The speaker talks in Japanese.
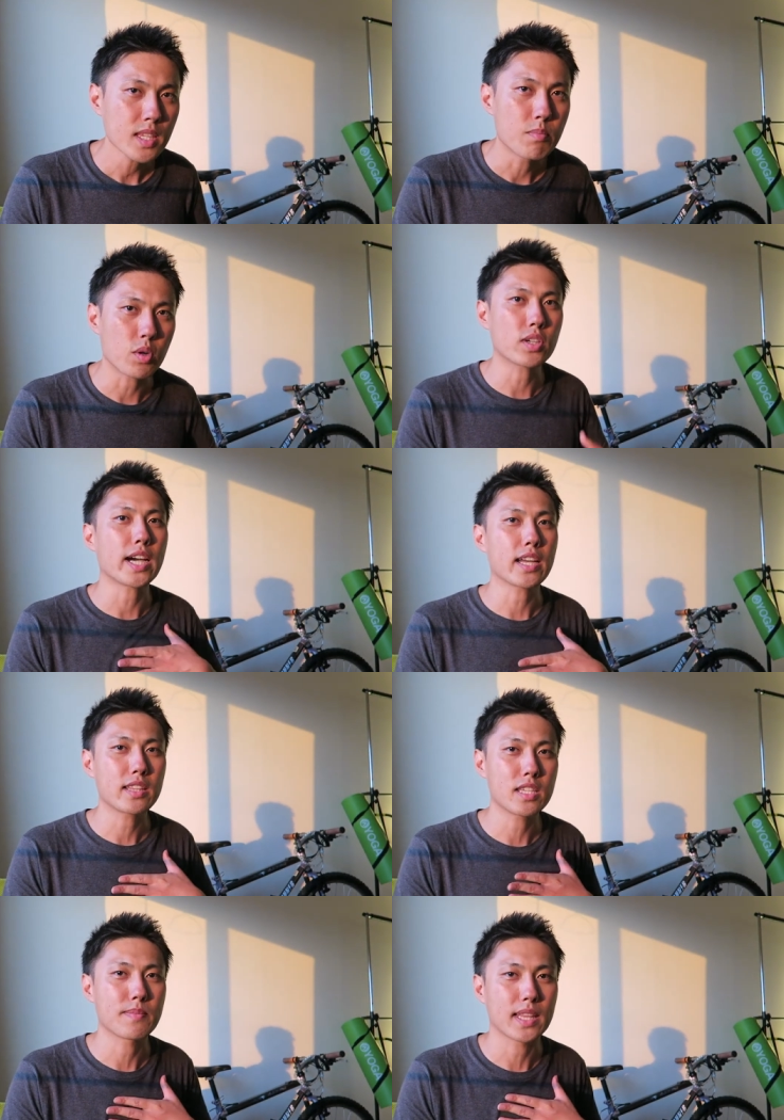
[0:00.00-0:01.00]
僕が
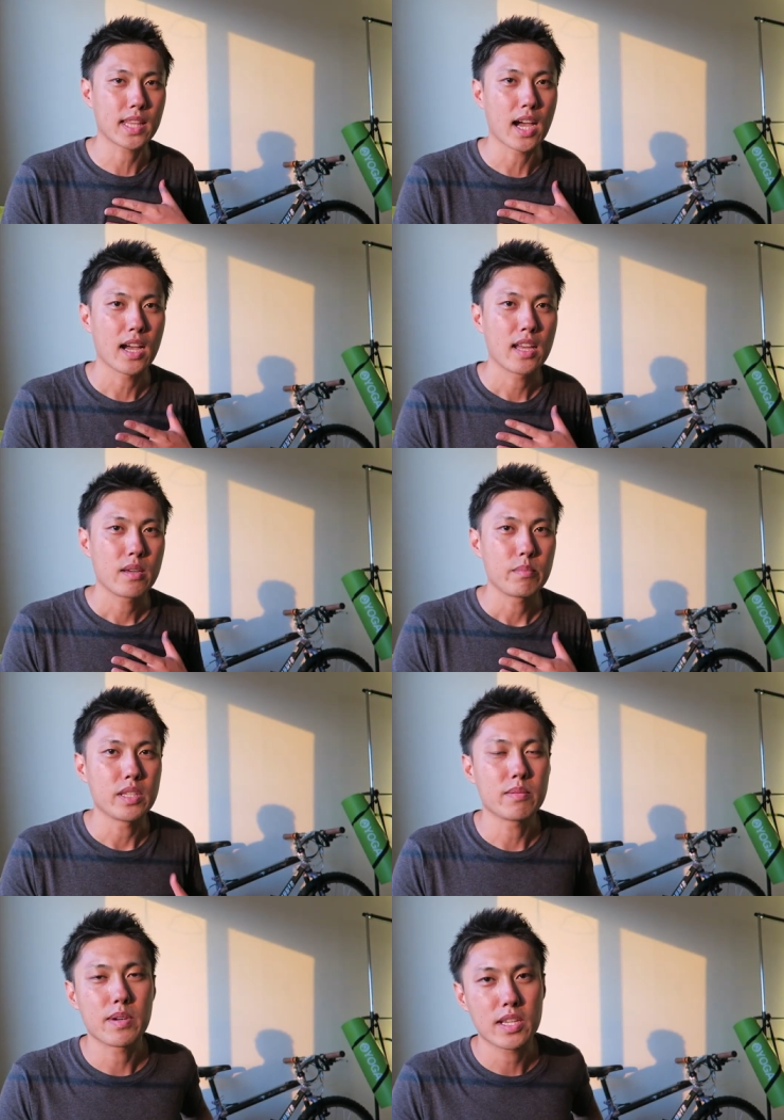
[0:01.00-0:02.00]
やってしまった
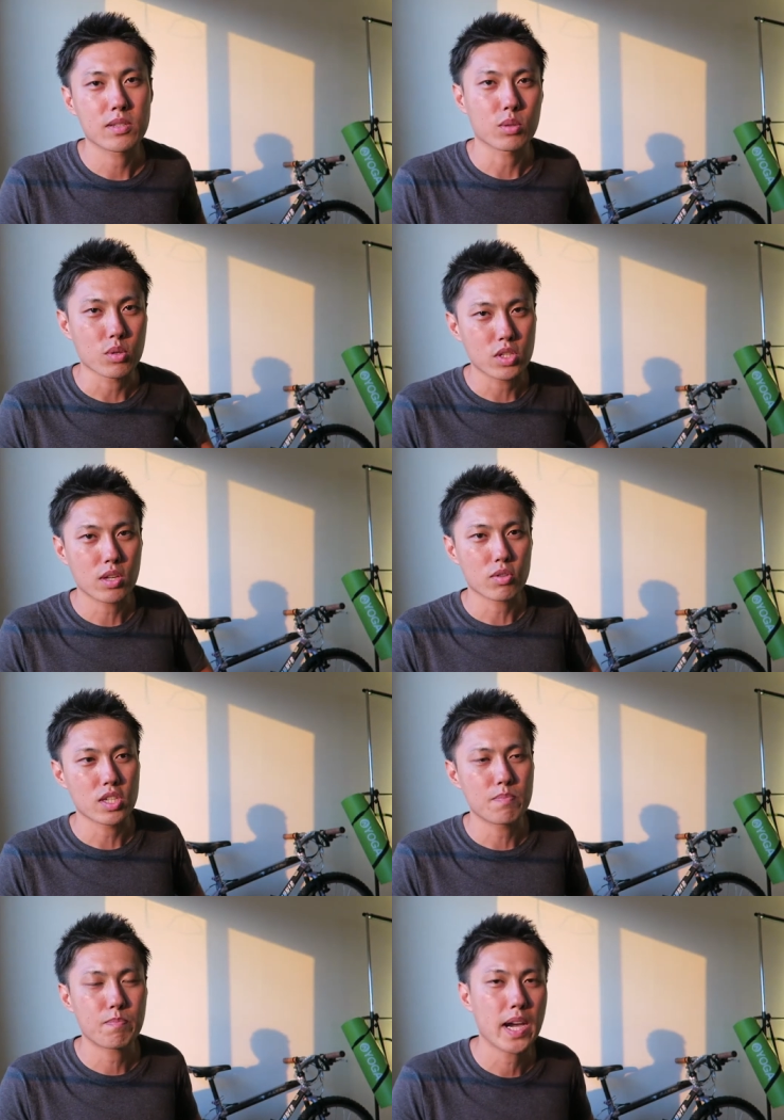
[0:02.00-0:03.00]
ミニマリストとしての
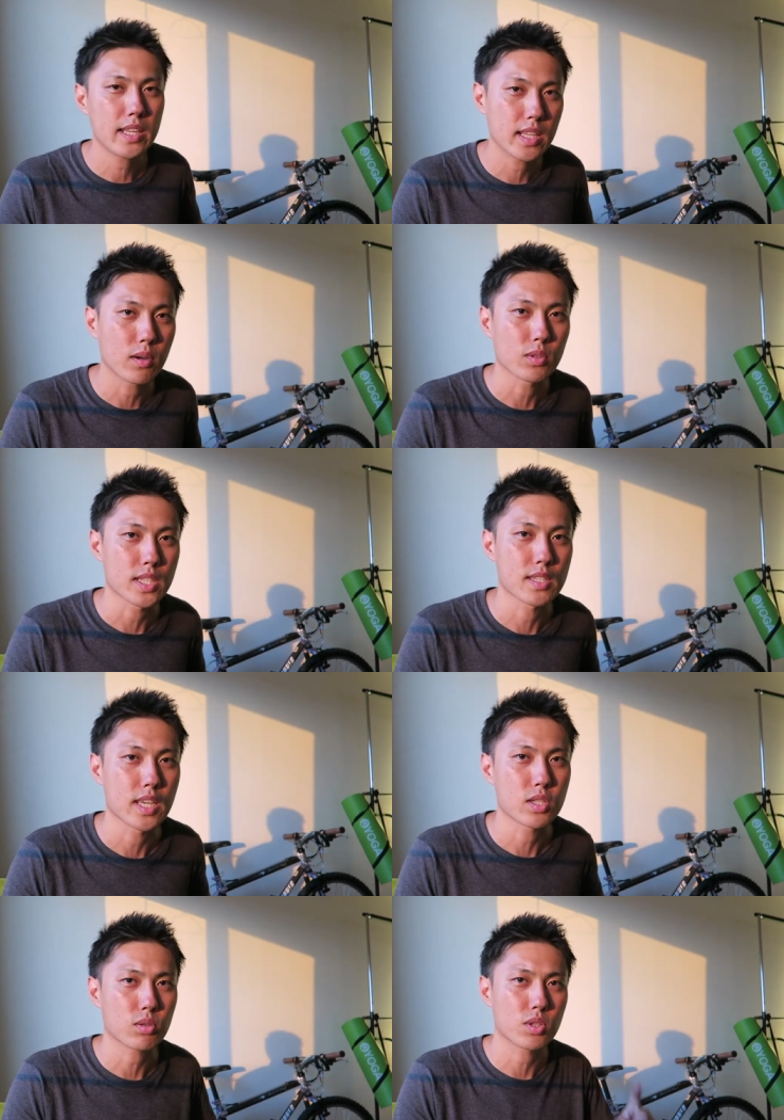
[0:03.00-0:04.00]
失敗談をです
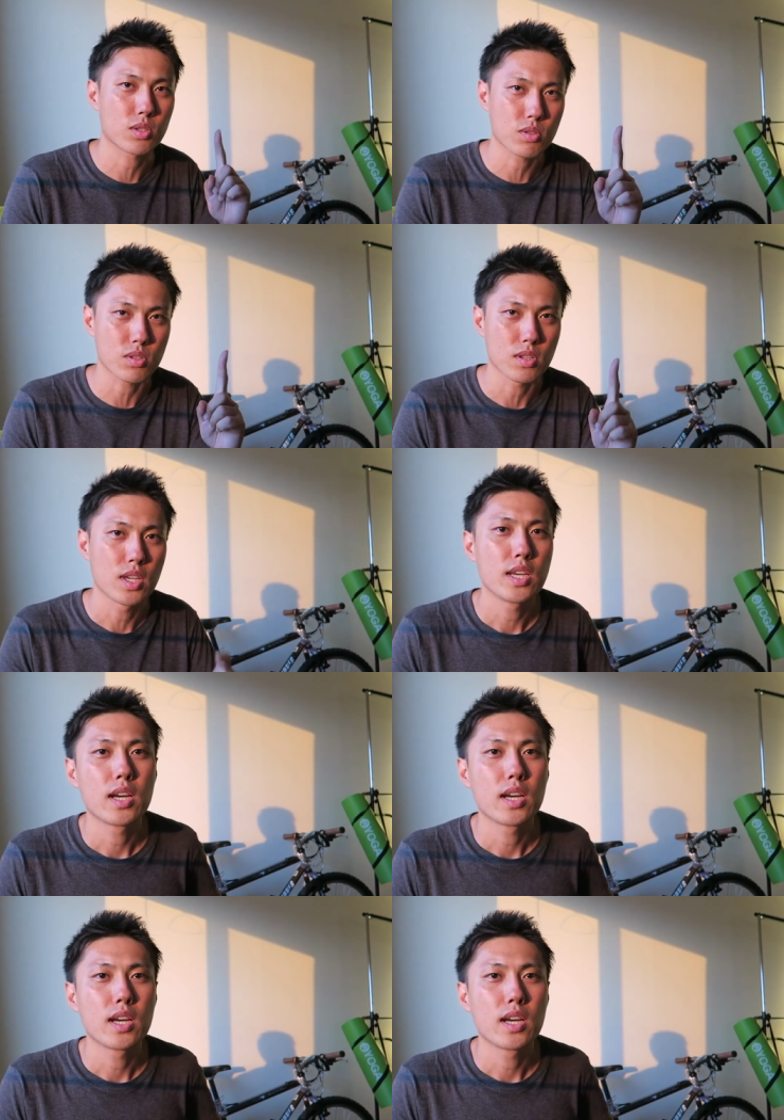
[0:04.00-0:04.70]
ね、ちょっと一つ、